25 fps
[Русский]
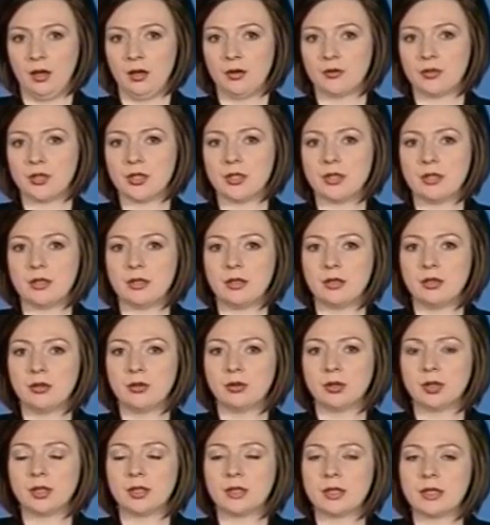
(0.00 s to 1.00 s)
В шести
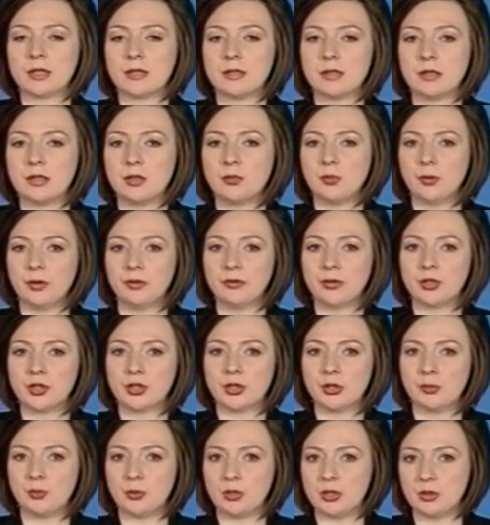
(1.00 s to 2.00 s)
регионах России
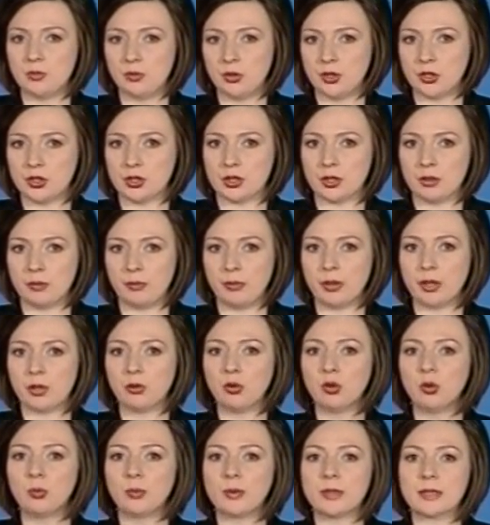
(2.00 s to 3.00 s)
превышен эпидемический
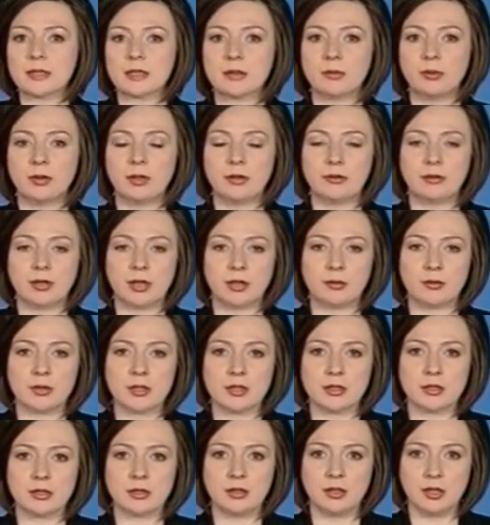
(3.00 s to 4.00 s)
порог по
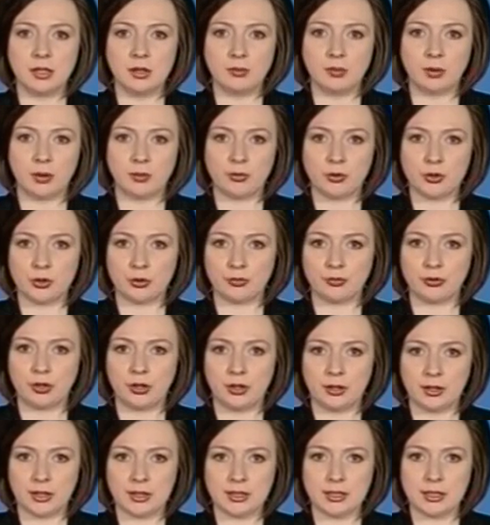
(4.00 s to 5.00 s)
заболеваемости гриппом. Еще в
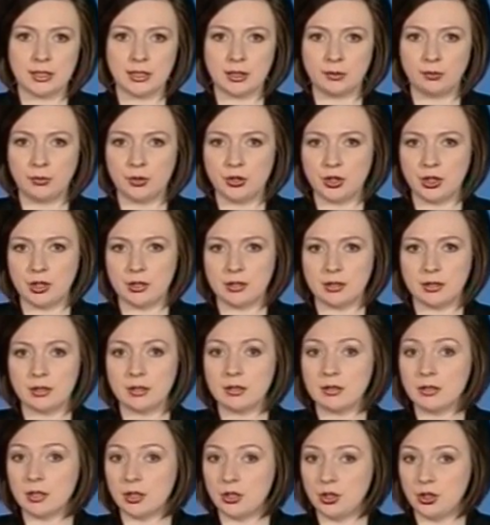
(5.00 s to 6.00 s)
13 отмечается
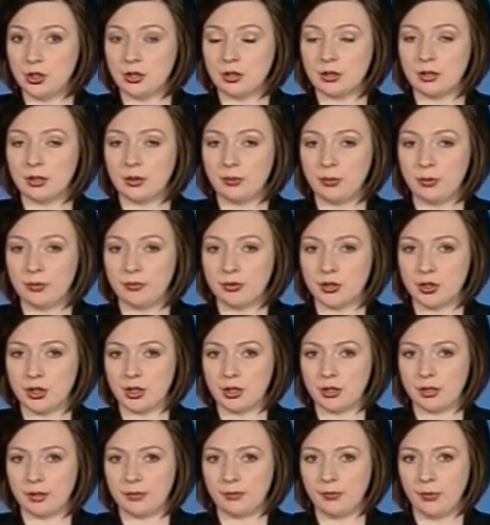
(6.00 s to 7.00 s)
незначительное
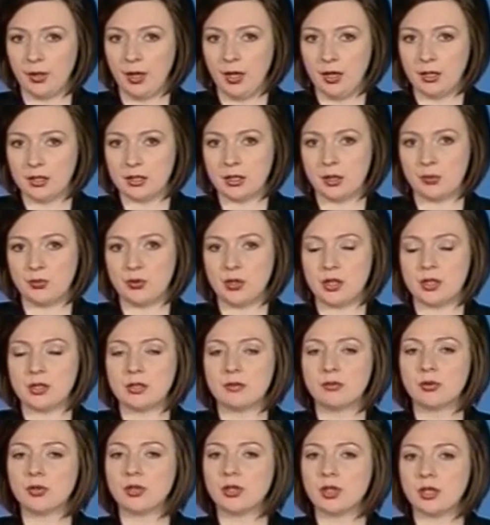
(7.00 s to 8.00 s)
превышение, сообщает
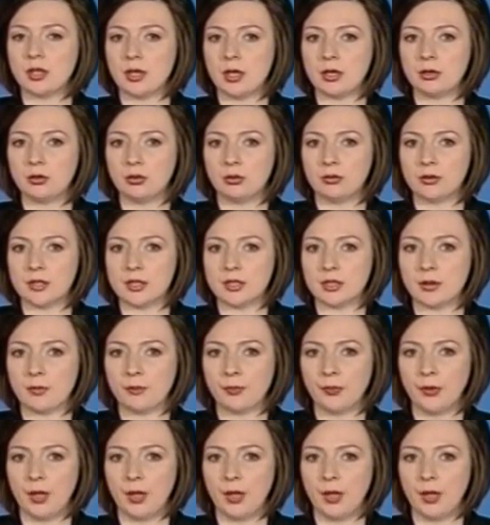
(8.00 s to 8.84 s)
сегодня РИА Новости.